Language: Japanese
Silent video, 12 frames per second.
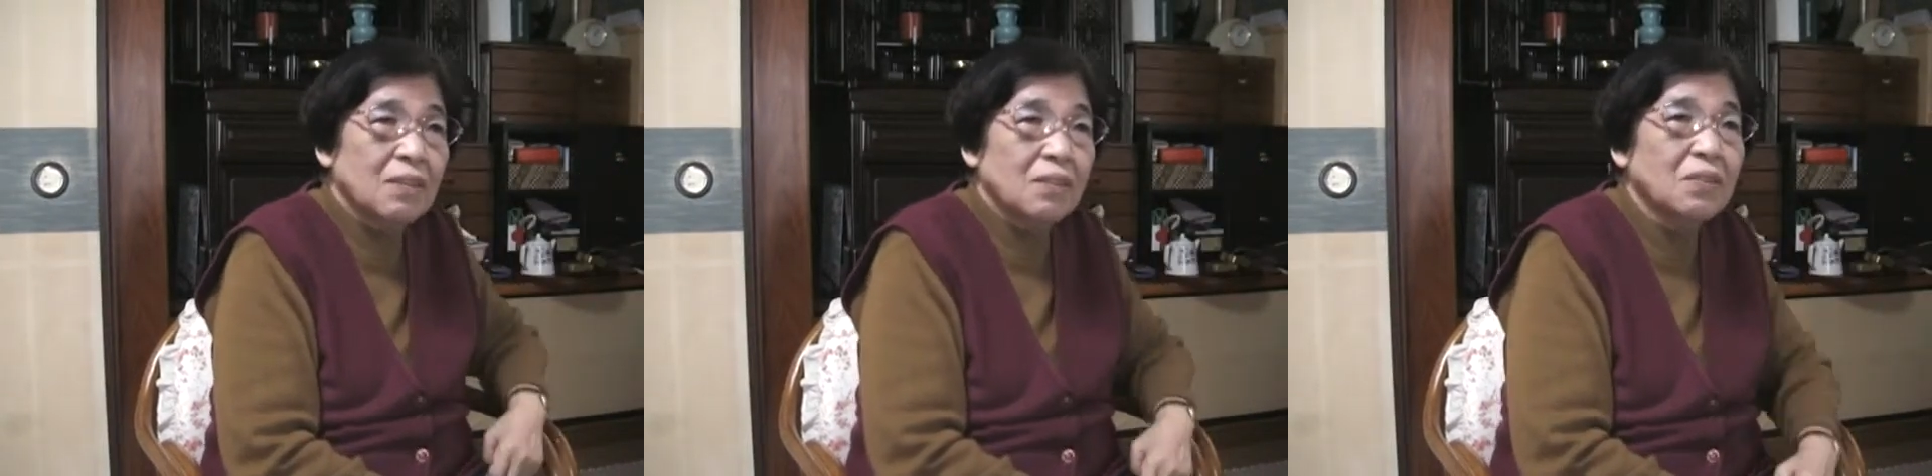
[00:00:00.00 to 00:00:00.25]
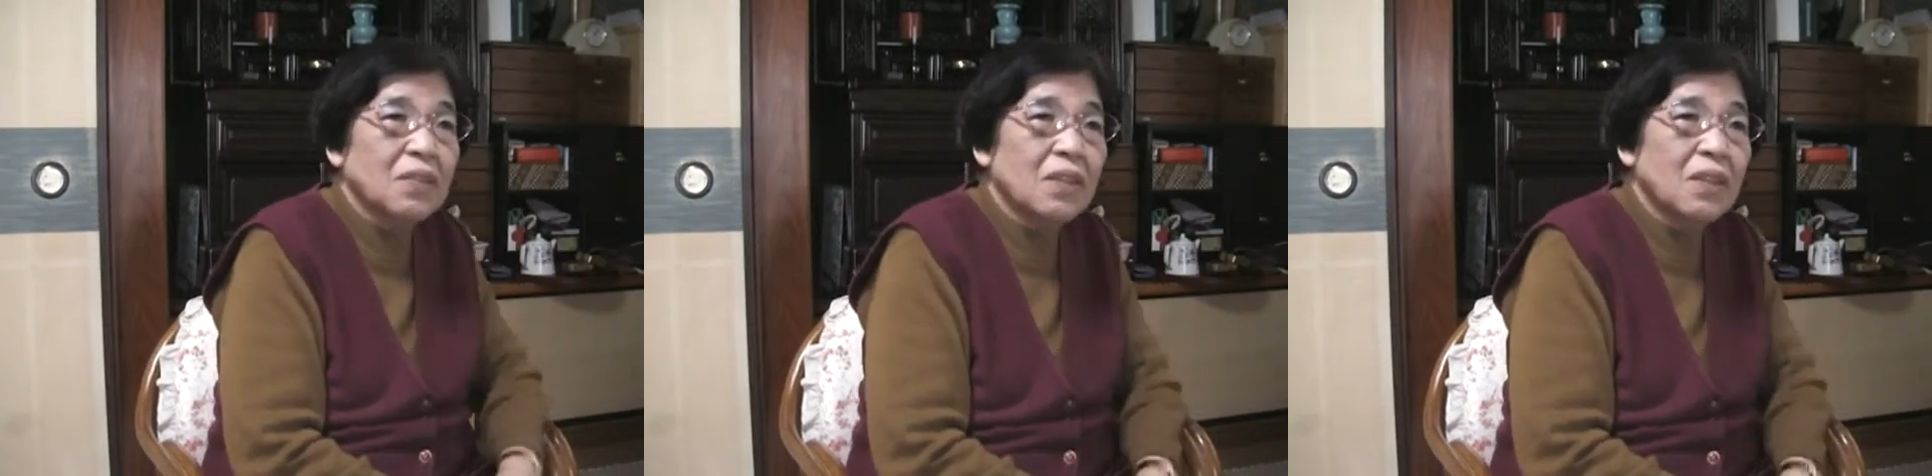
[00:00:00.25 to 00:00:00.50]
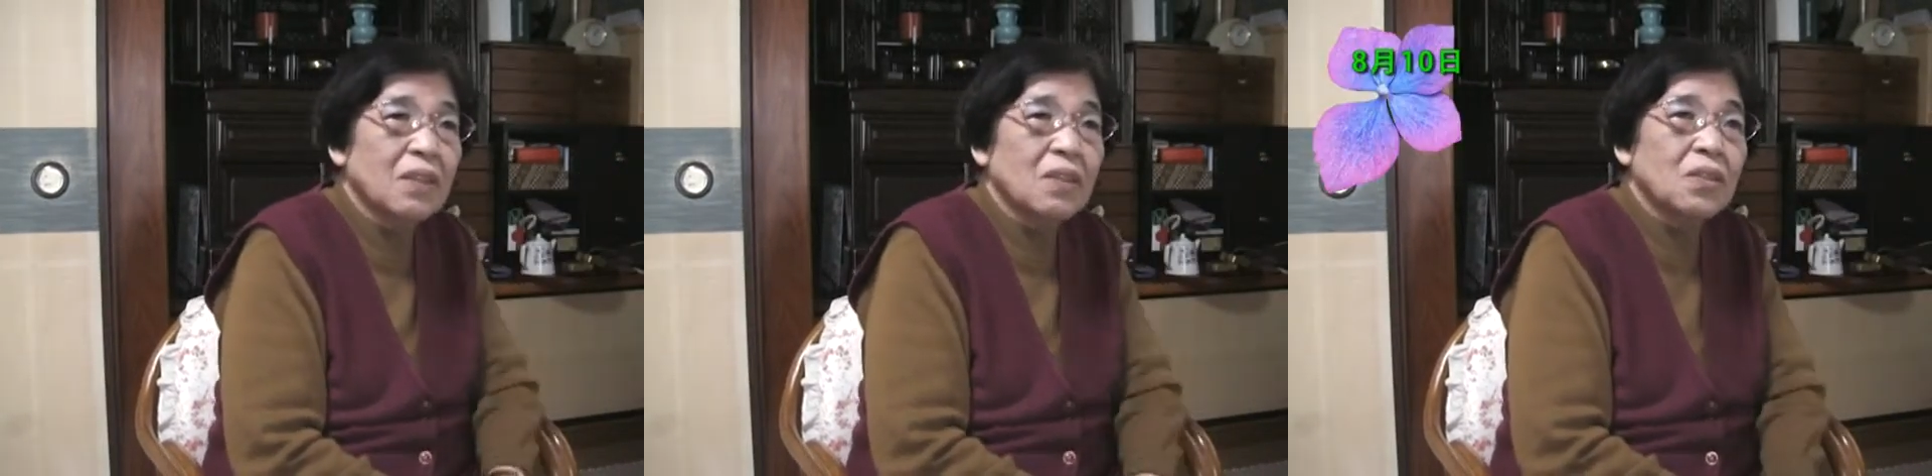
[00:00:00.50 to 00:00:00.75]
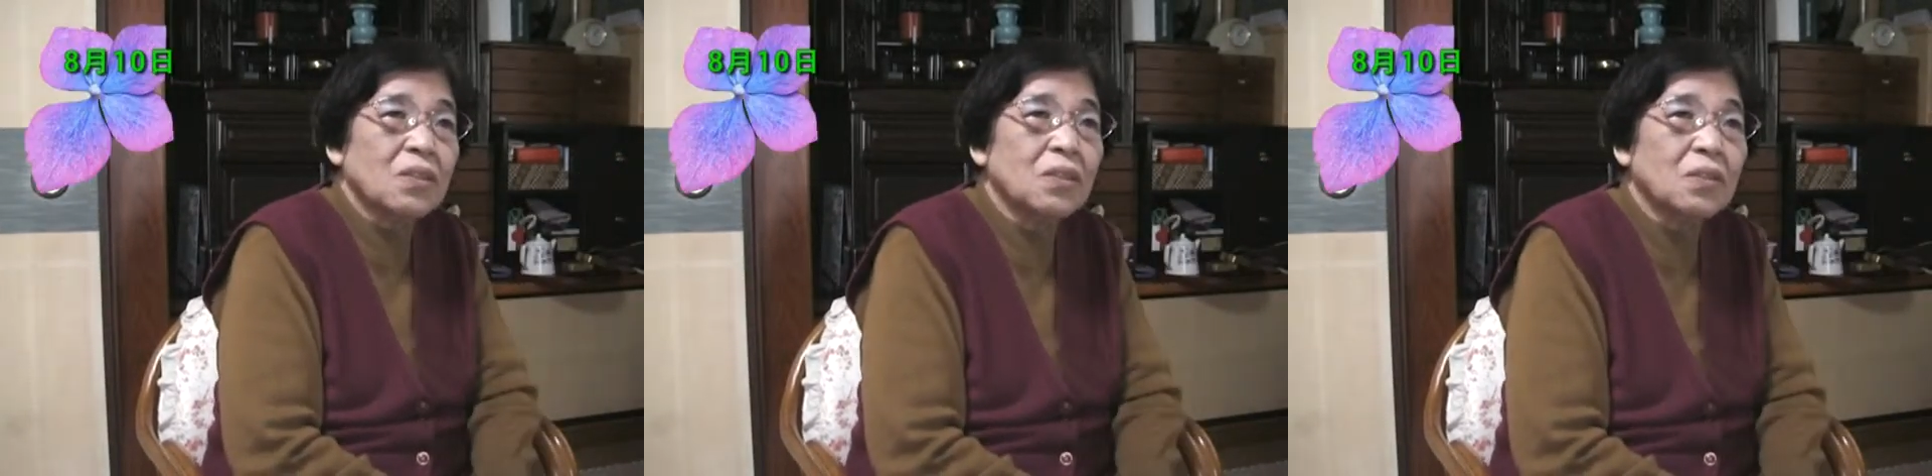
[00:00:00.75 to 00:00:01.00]
それで
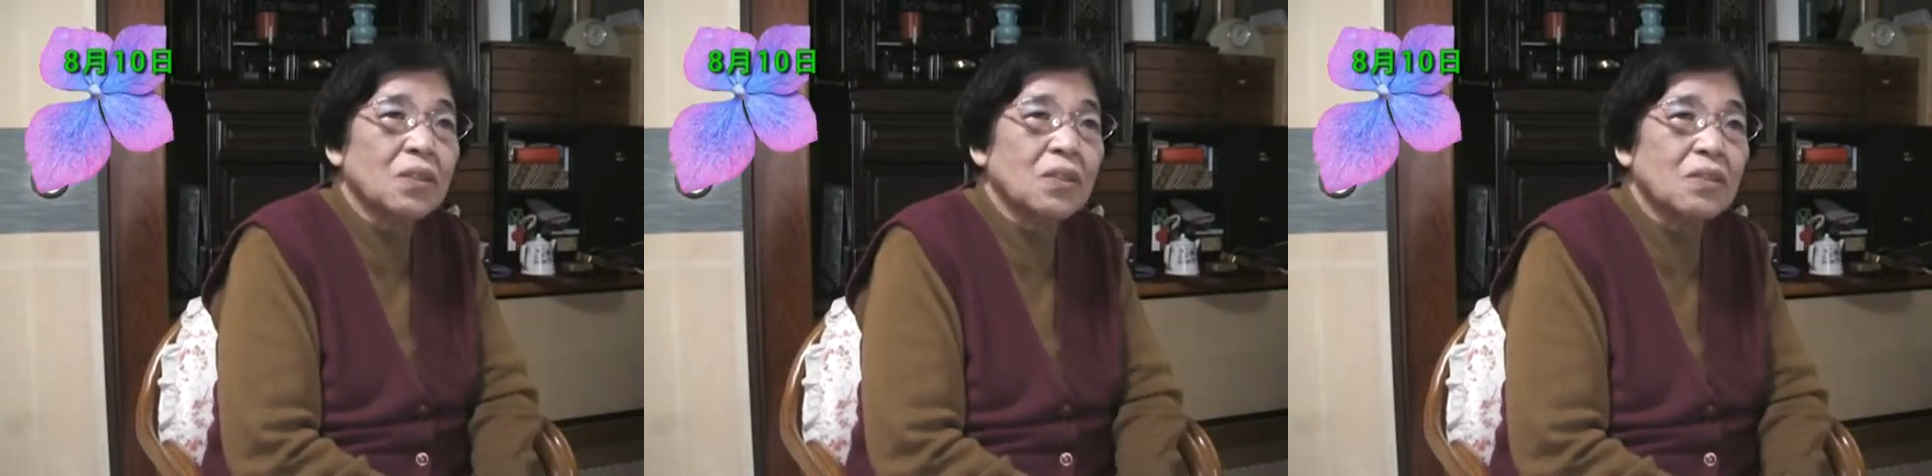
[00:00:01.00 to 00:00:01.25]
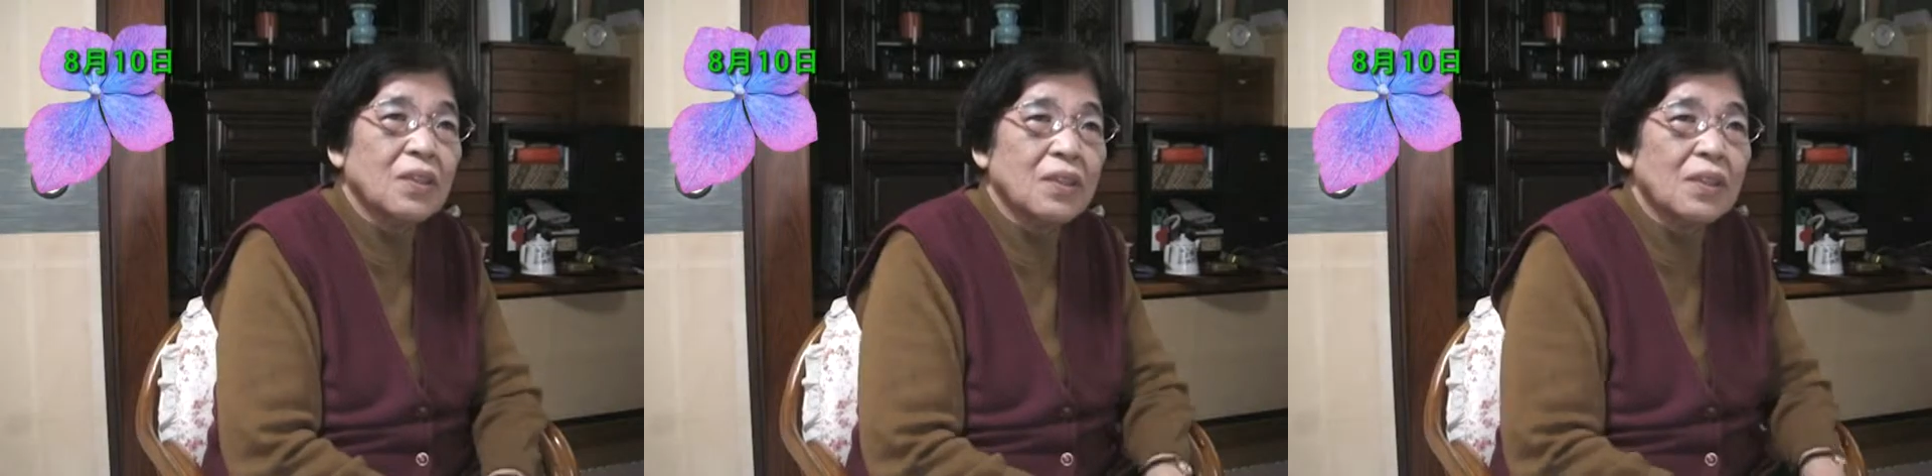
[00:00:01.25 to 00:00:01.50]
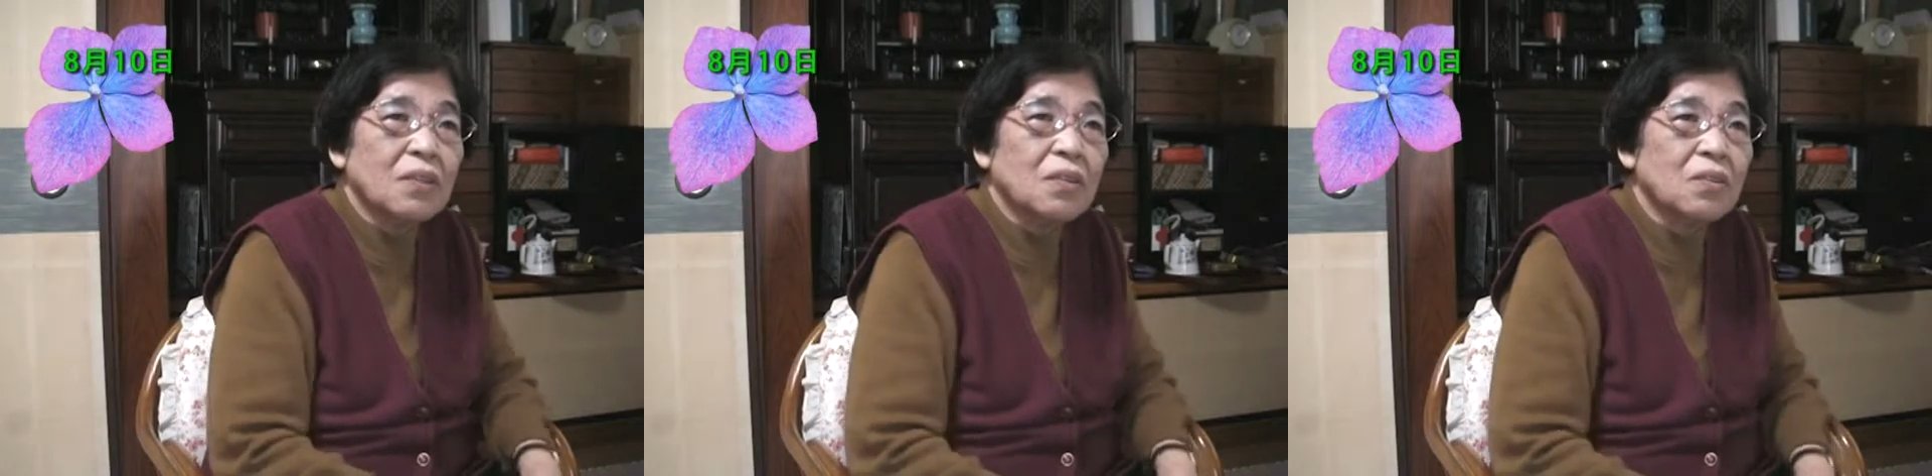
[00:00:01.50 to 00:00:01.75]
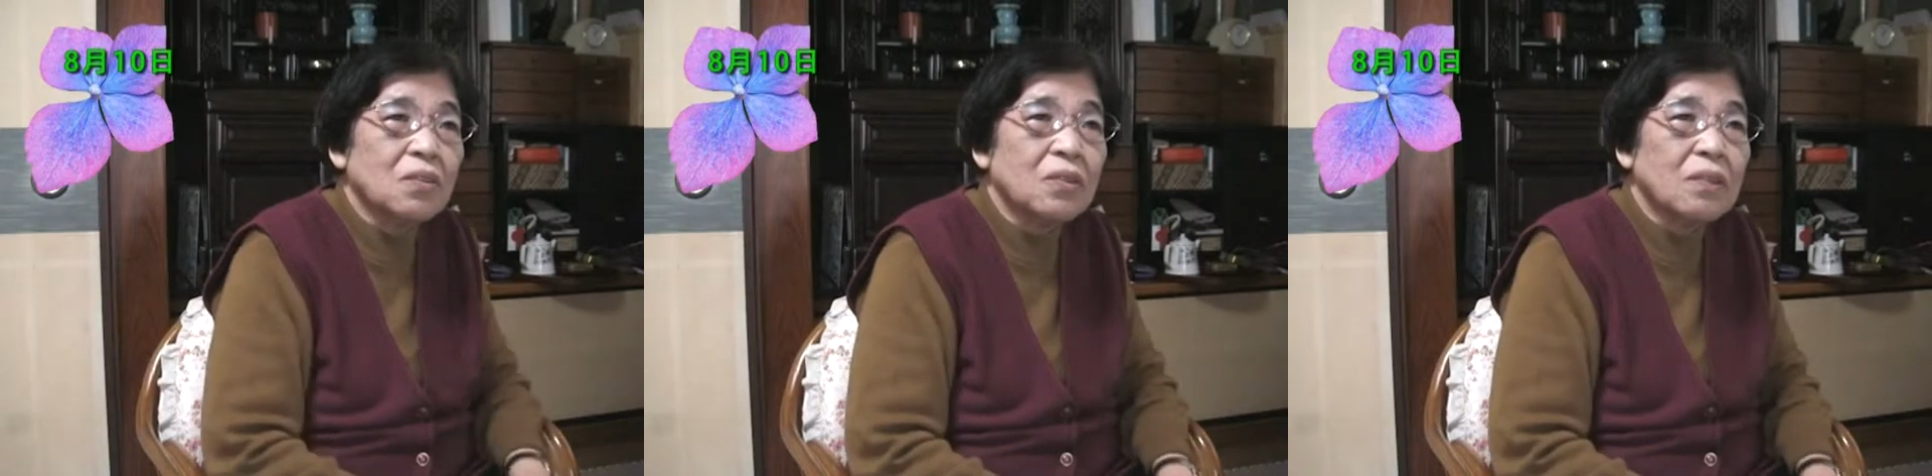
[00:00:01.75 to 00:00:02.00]
そうこうしてる間に
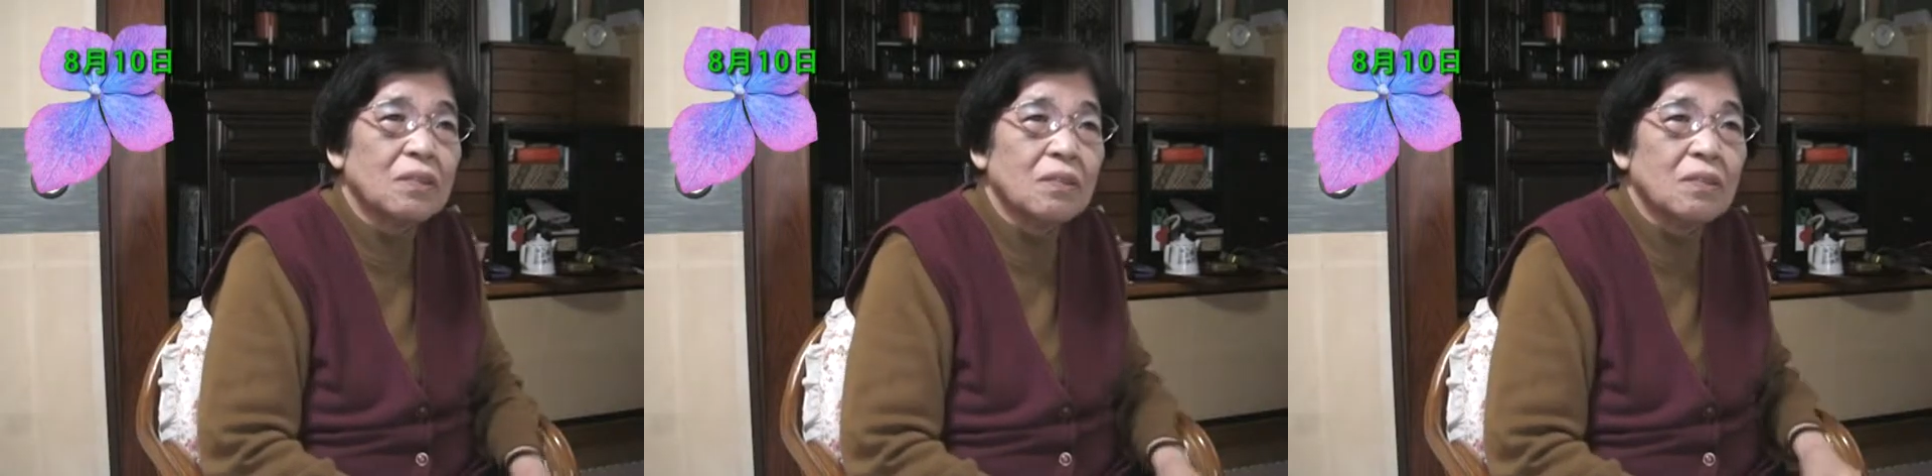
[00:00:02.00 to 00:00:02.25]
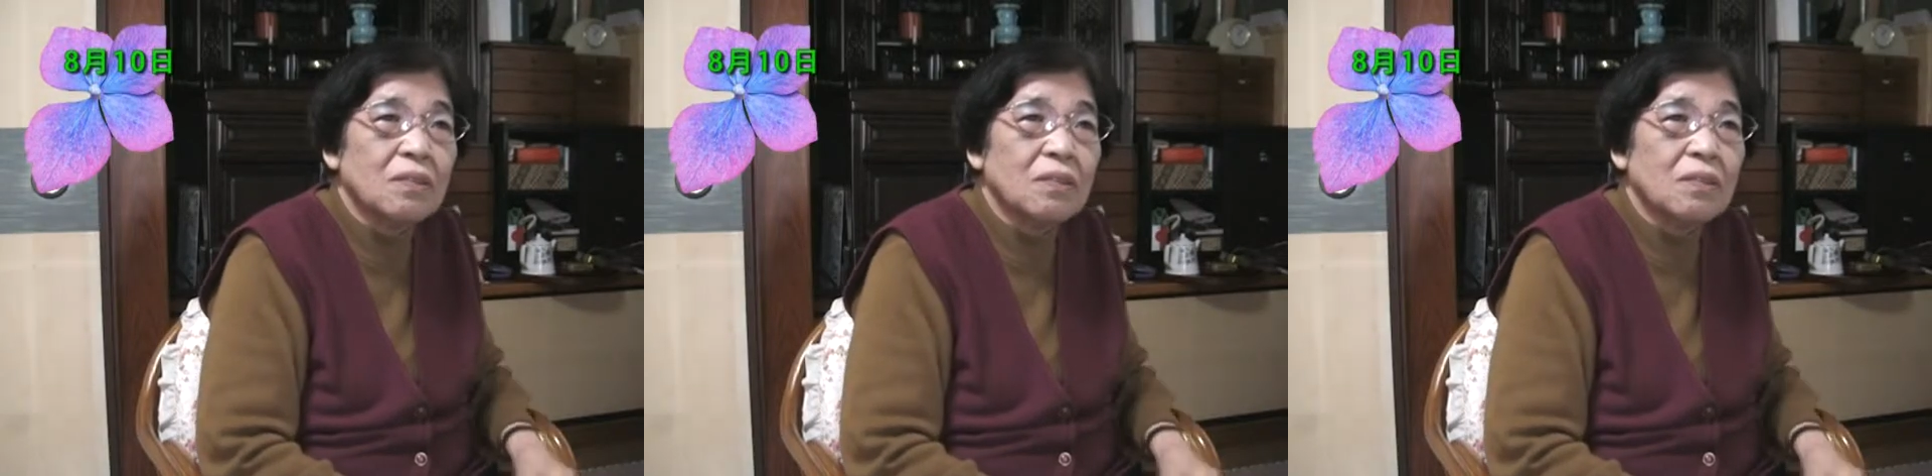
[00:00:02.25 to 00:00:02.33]
今度あの